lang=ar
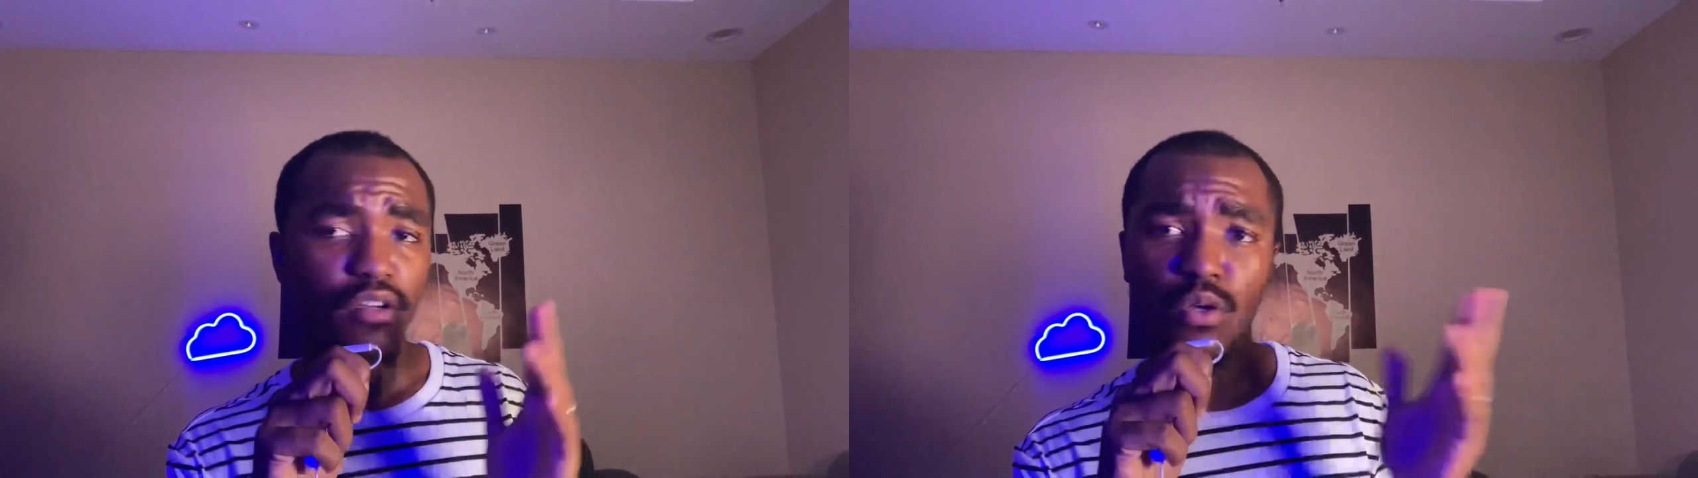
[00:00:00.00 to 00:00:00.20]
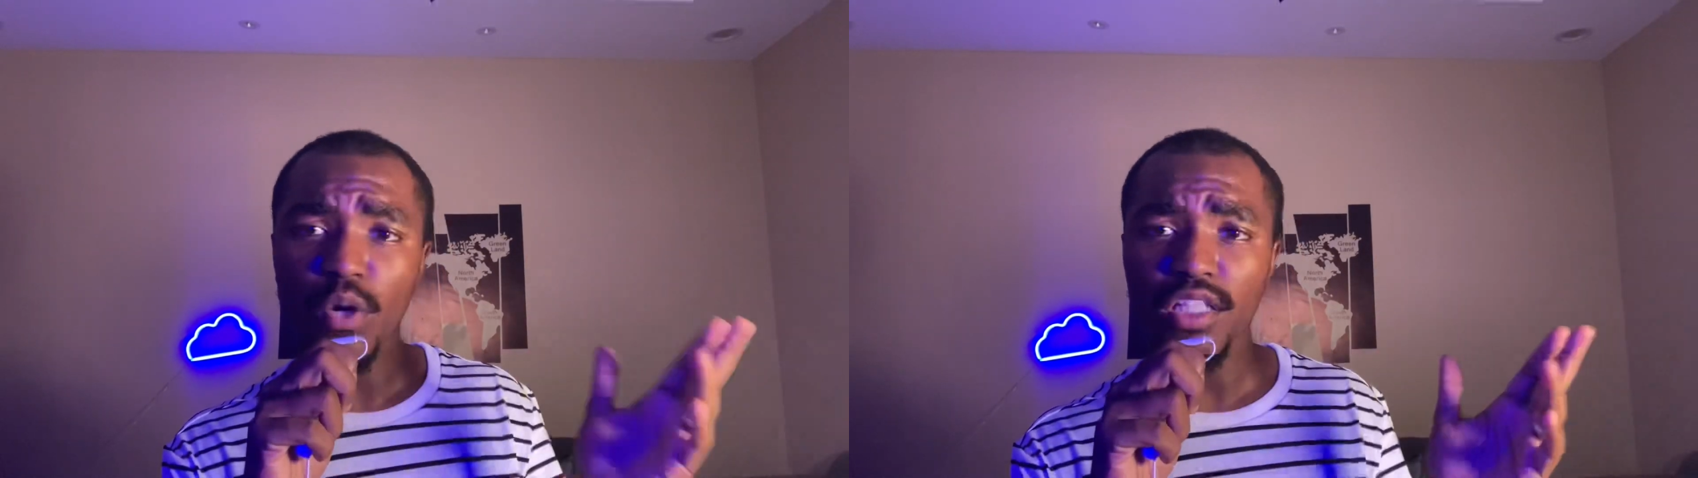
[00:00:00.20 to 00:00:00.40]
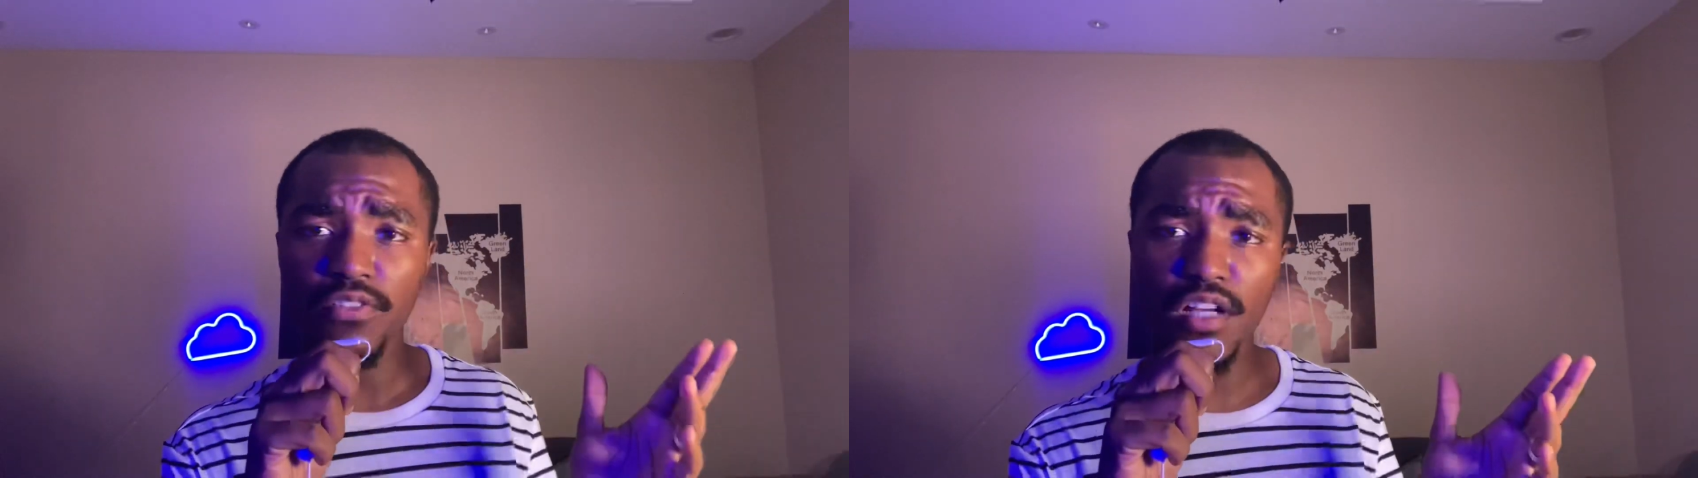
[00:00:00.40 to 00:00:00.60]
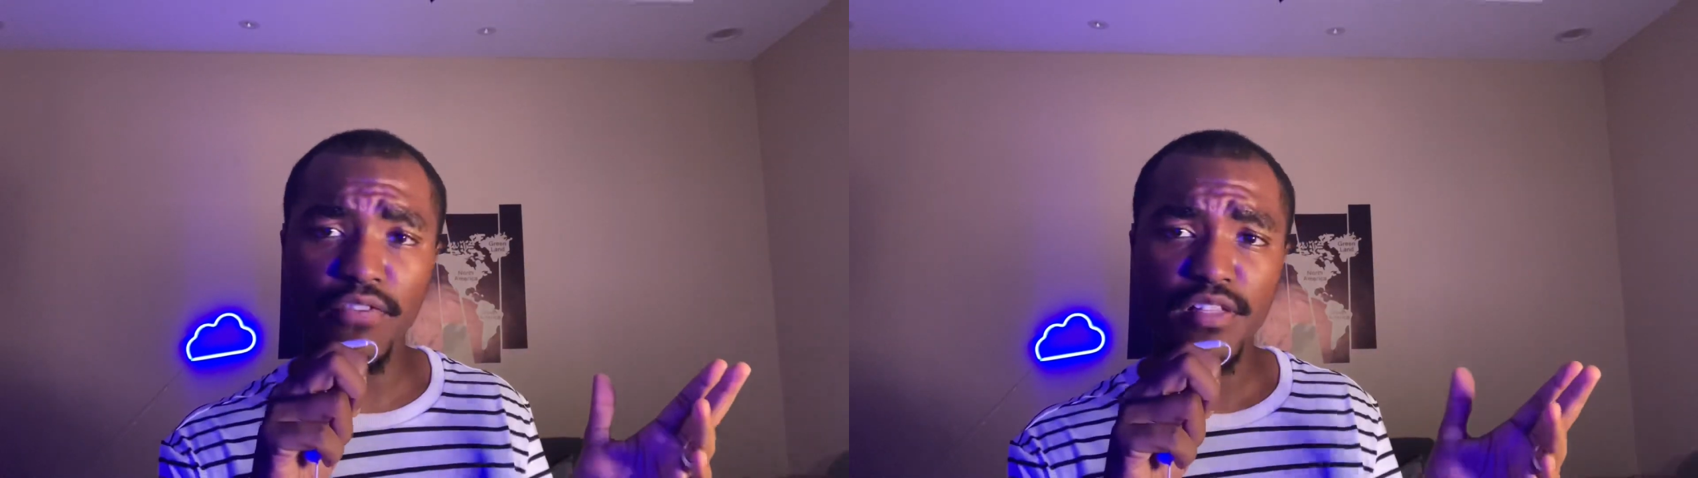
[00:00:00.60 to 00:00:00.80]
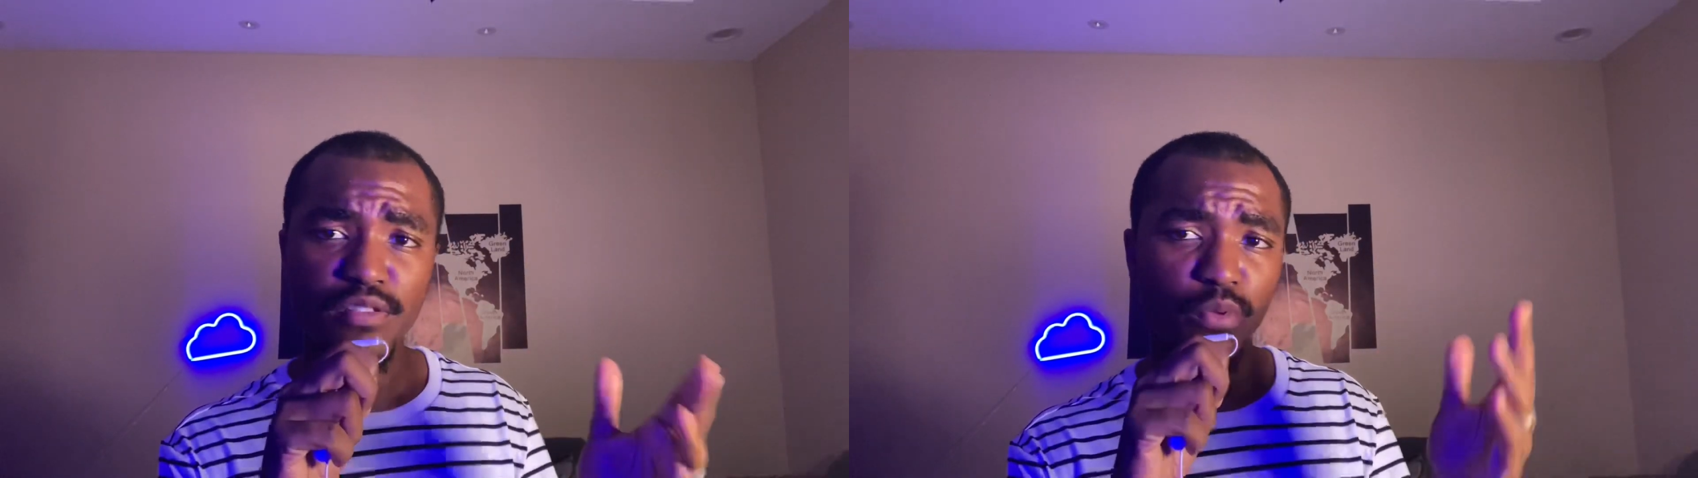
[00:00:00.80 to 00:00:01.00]
كل واحد في
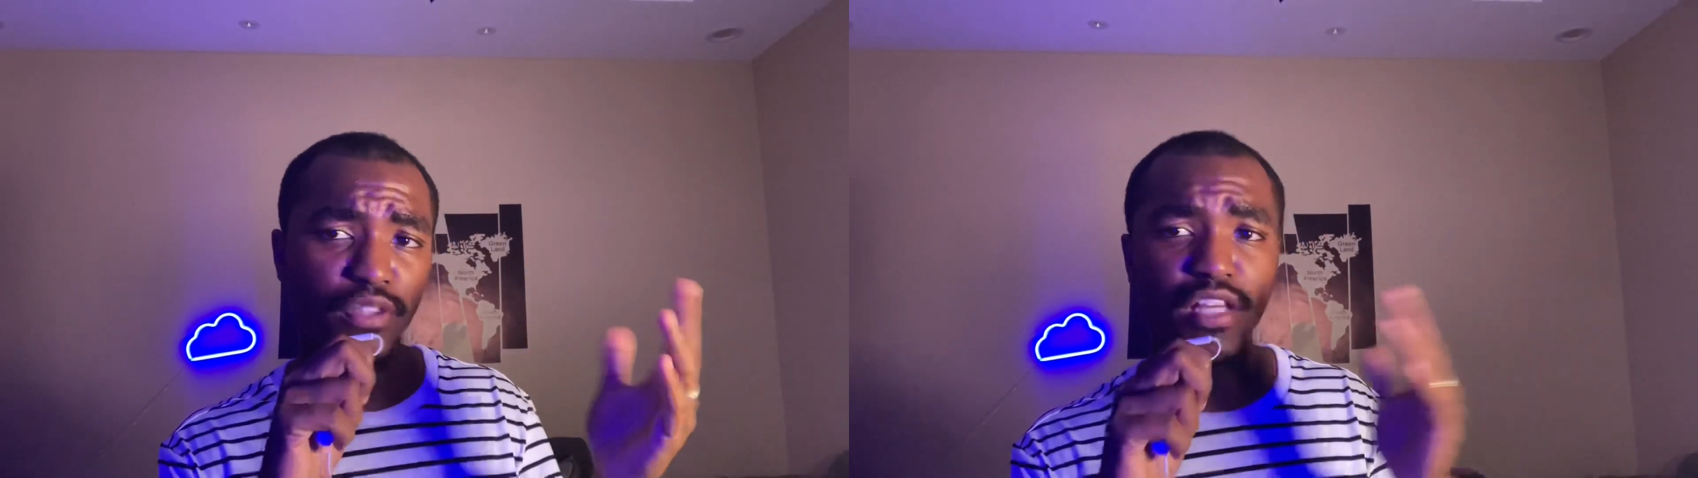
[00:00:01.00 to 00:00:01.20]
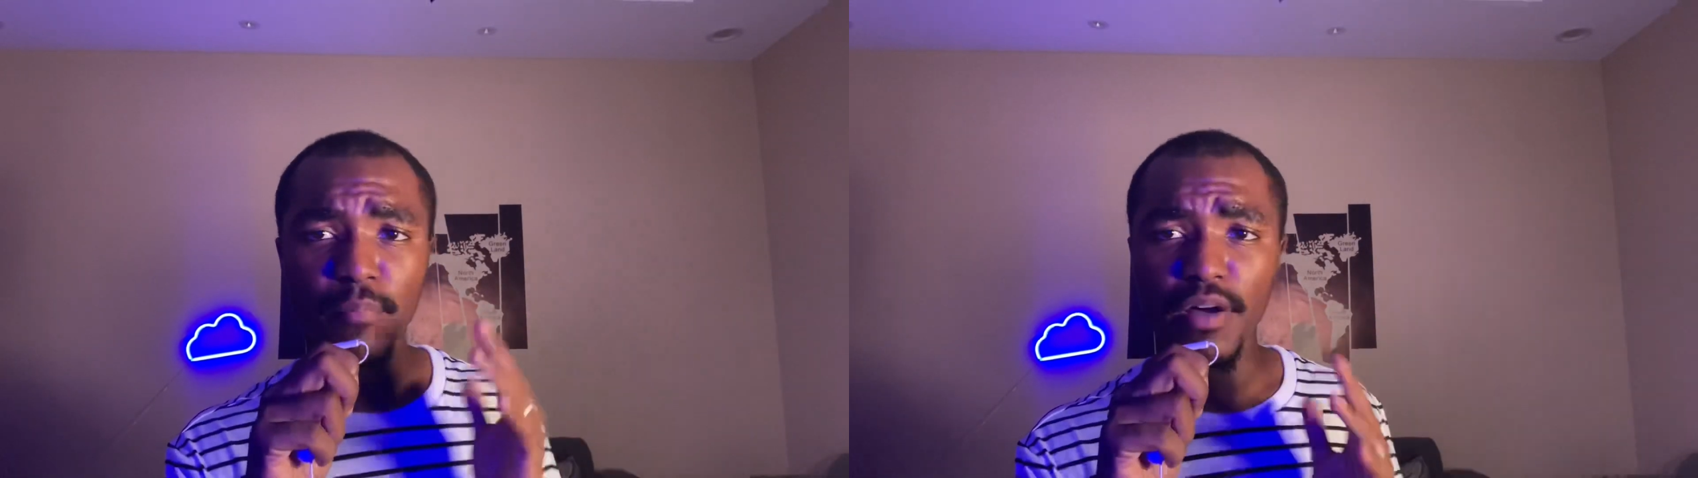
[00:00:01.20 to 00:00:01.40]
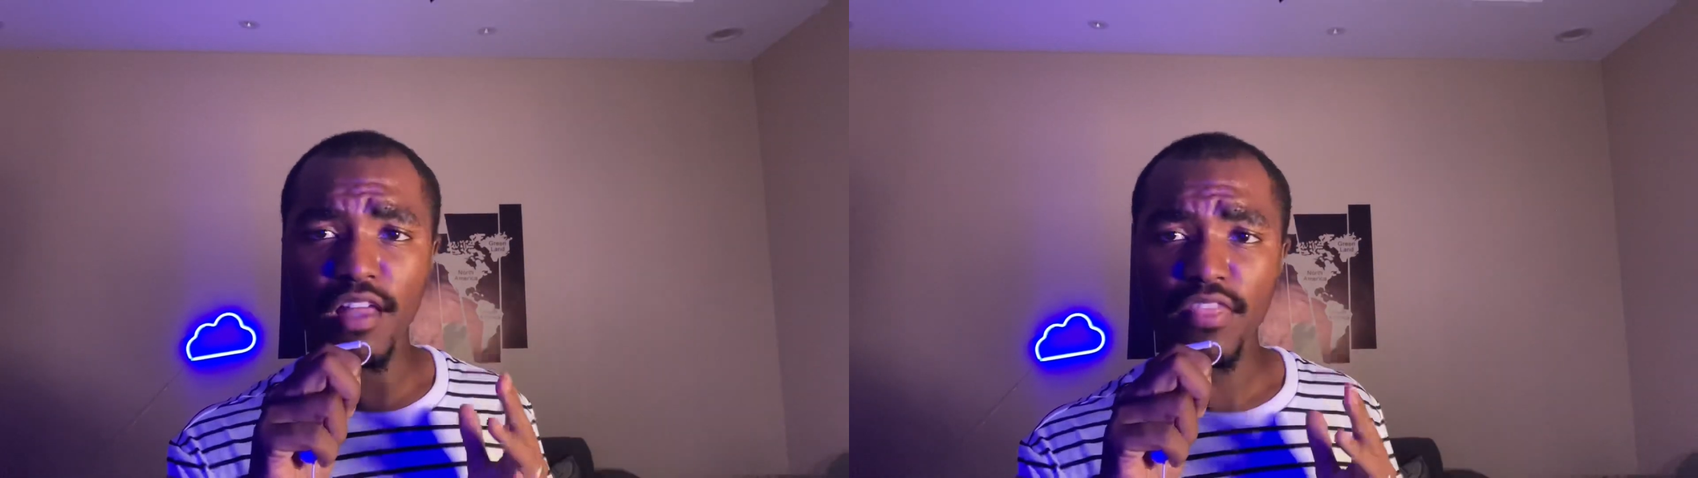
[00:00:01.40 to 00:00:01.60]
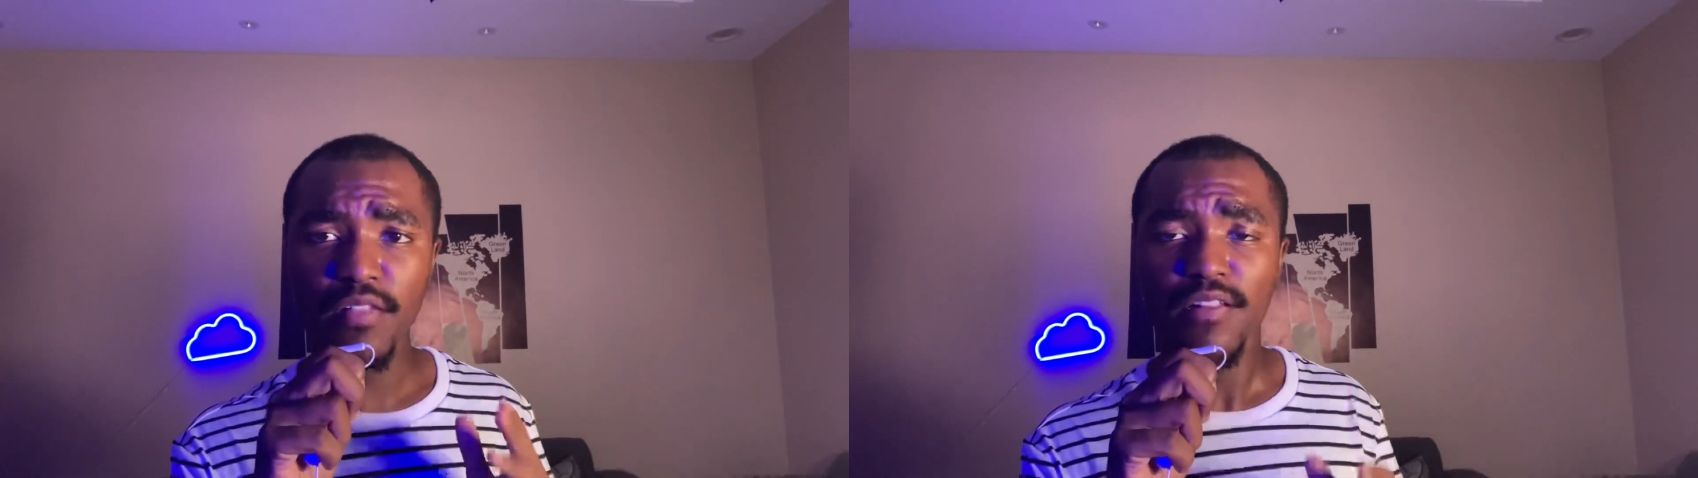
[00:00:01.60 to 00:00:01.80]
قفص وقدام بعض